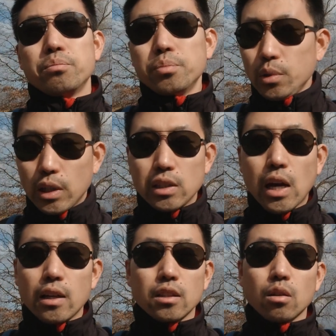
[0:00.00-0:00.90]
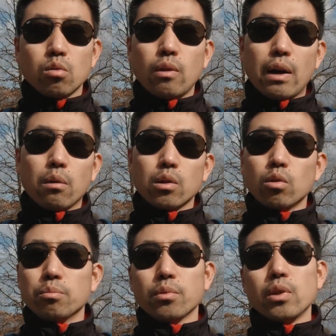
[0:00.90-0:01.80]
不影响你的户外活
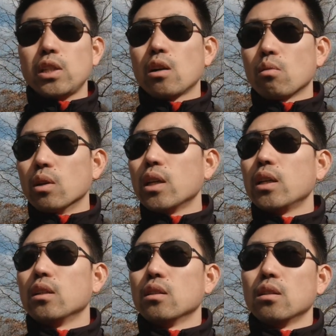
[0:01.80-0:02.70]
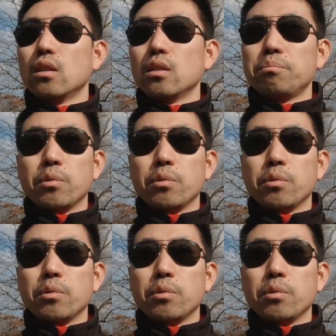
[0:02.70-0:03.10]
动，不会像国内，呃，